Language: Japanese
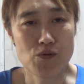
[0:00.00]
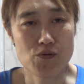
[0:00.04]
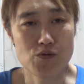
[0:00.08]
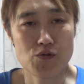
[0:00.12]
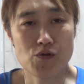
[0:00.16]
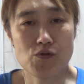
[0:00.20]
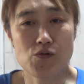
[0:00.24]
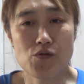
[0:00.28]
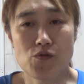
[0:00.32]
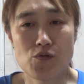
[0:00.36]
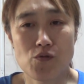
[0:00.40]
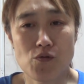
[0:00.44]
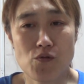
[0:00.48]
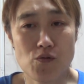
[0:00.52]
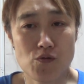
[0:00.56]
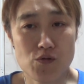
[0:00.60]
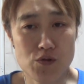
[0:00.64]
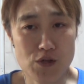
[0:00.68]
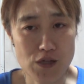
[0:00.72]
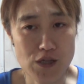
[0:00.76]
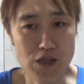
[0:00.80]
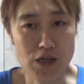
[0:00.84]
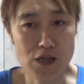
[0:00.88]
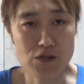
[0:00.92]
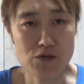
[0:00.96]
ちょっと残っ
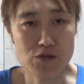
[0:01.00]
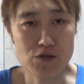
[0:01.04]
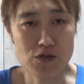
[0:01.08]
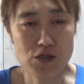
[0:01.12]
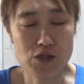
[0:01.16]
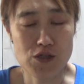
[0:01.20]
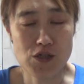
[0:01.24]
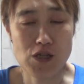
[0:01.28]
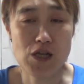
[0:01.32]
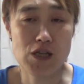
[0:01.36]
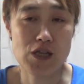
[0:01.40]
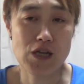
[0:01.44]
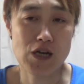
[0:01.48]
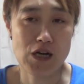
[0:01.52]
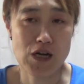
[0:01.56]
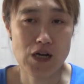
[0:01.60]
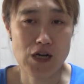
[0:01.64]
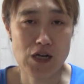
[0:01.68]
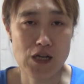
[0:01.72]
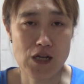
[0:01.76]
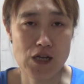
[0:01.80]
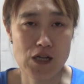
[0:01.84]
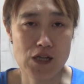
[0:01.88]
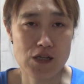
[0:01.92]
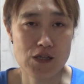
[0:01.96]
てたやつにつけた
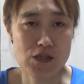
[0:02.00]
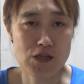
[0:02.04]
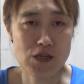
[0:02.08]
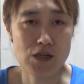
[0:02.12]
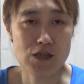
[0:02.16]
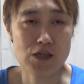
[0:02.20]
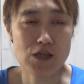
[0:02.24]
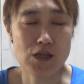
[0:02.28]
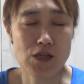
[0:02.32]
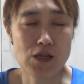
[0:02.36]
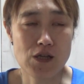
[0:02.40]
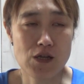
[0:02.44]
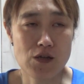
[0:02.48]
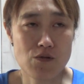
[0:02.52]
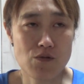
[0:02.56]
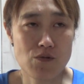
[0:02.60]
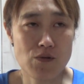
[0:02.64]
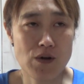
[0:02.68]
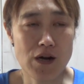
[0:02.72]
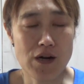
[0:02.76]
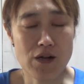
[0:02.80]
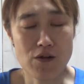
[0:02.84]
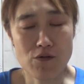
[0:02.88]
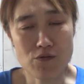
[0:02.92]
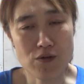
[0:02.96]
あれ使ってんだけ
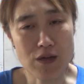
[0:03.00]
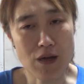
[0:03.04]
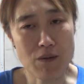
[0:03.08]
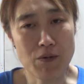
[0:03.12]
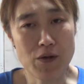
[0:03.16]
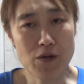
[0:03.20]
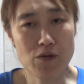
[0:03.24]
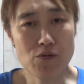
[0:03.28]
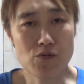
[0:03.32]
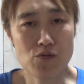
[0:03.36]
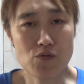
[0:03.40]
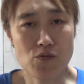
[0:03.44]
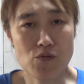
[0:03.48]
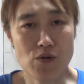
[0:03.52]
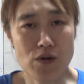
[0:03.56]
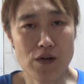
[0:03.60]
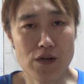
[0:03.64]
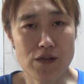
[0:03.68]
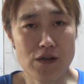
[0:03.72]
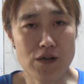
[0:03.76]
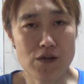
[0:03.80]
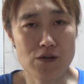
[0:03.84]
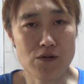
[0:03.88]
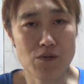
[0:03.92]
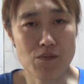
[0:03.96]
どあれを食べるのどう
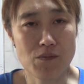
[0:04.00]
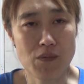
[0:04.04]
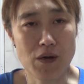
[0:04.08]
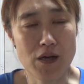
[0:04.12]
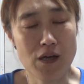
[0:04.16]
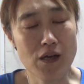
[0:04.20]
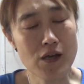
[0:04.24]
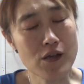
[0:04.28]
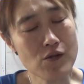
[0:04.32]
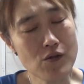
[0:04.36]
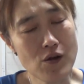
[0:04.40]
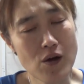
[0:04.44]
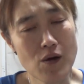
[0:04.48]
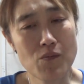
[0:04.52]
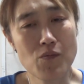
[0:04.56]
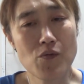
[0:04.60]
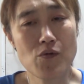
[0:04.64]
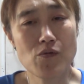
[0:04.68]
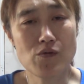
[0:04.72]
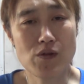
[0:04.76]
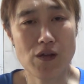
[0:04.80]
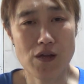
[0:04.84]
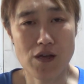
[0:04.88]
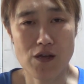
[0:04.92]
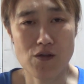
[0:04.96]
かなとまあええとは思
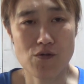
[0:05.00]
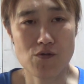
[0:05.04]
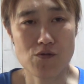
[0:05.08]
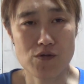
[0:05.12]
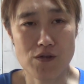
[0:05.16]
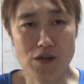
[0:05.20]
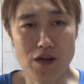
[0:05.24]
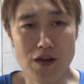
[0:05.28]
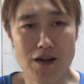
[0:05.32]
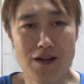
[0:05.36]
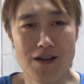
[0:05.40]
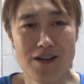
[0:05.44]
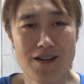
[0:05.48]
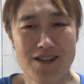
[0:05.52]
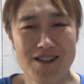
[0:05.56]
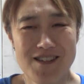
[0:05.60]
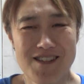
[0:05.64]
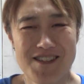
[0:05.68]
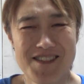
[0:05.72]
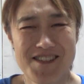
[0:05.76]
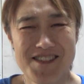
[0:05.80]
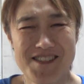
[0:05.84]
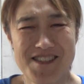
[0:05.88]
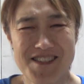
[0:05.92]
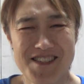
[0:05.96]
うねんけどさ
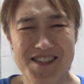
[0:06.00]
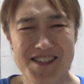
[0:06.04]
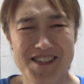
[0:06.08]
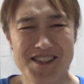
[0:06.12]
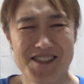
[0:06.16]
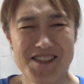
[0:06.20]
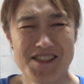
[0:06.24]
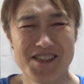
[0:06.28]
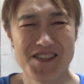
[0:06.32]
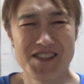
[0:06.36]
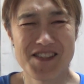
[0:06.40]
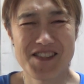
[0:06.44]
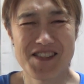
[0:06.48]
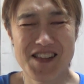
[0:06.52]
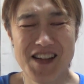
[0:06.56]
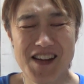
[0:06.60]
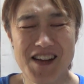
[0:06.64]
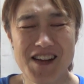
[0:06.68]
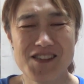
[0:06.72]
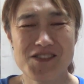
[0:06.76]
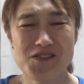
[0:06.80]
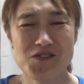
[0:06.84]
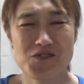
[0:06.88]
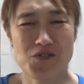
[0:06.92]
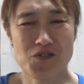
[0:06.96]
な
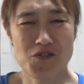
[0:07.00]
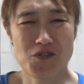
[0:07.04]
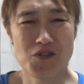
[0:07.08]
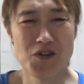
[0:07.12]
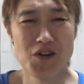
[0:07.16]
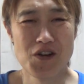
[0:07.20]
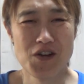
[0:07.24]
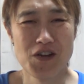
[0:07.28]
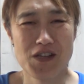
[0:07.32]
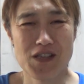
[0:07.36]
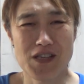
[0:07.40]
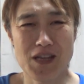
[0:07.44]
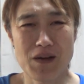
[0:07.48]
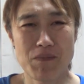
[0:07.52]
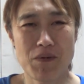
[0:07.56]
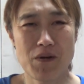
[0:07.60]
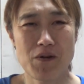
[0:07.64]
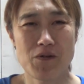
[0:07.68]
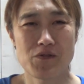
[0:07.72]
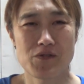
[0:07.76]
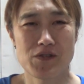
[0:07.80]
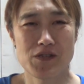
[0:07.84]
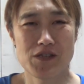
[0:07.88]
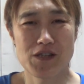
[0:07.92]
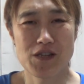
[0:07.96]
んかちょっとこう
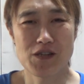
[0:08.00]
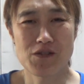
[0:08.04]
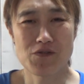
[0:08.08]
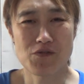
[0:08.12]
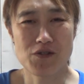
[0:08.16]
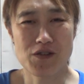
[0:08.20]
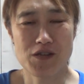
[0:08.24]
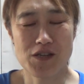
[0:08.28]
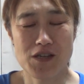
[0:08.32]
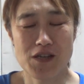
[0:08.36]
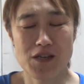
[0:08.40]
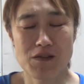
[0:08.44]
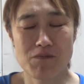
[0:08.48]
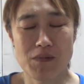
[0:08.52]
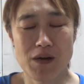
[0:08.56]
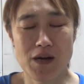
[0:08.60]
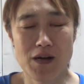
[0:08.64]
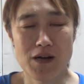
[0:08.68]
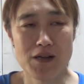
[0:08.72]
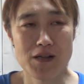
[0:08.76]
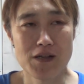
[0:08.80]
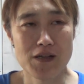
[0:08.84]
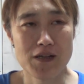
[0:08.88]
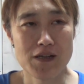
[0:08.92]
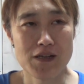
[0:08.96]
卵に入れるの引きま
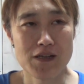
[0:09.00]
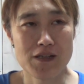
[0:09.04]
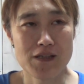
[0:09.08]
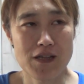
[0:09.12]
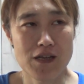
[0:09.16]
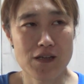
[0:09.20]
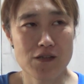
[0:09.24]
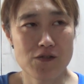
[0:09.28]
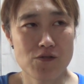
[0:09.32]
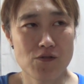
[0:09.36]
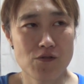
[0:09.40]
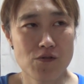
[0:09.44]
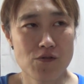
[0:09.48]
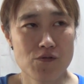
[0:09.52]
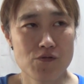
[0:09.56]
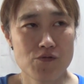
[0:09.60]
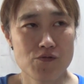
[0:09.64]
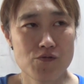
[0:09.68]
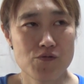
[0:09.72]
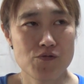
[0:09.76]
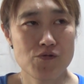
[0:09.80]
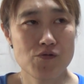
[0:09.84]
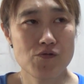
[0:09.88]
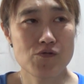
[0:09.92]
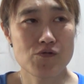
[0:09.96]
あ何ちゅうの
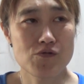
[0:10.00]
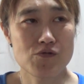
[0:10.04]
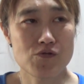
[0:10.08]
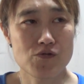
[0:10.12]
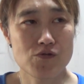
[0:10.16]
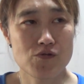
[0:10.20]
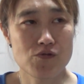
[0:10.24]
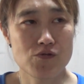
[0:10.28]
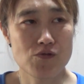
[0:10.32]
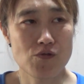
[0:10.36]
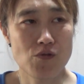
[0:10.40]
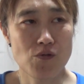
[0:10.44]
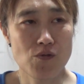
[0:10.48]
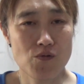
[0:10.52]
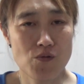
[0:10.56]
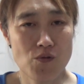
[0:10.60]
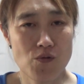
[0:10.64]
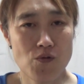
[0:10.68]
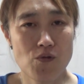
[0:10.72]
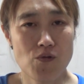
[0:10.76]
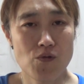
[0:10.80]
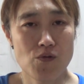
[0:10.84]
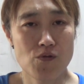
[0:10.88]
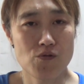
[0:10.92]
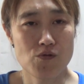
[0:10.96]
フルーツ
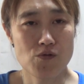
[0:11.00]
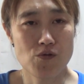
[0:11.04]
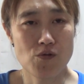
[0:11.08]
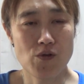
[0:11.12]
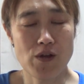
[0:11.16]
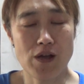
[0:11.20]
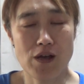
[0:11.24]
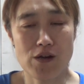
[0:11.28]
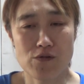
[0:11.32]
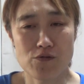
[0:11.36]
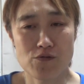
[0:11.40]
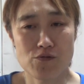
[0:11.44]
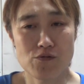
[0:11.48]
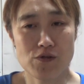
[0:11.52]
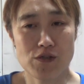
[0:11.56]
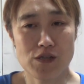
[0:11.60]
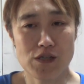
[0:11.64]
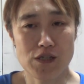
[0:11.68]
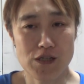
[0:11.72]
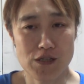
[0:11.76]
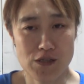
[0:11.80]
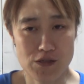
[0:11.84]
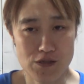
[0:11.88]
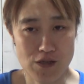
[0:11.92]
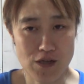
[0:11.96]
の農薬抜き
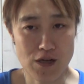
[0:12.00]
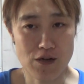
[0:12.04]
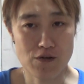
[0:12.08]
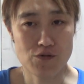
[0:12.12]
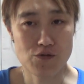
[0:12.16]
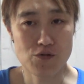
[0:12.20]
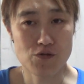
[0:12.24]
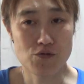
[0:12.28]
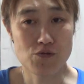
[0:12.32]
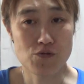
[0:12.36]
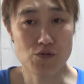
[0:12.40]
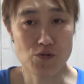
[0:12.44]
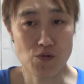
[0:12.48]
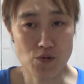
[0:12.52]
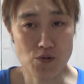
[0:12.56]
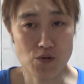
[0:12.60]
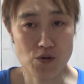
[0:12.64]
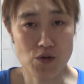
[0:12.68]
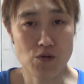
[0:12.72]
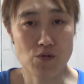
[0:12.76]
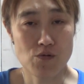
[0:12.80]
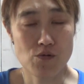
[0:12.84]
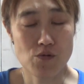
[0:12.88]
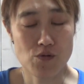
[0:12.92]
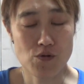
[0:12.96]
に使う重曹っ
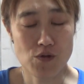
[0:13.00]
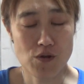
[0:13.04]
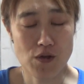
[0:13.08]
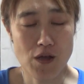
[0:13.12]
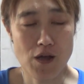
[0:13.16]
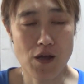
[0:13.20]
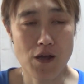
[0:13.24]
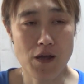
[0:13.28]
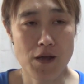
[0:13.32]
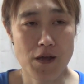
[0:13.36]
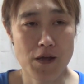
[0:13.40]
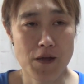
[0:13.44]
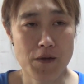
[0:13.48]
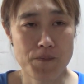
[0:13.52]
ていうのって